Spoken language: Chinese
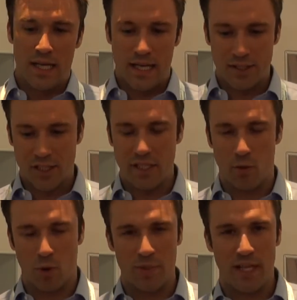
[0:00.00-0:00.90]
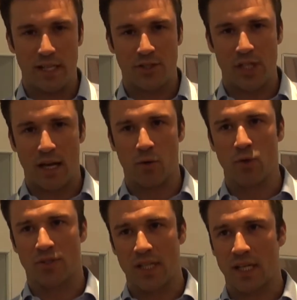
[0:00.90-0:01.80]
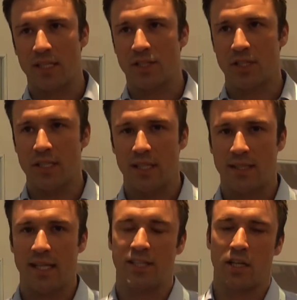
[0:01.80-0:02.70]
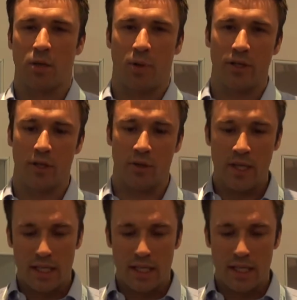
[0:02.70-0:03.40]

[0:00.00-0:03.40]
那今年我们也加入三个新的代理商的朋友，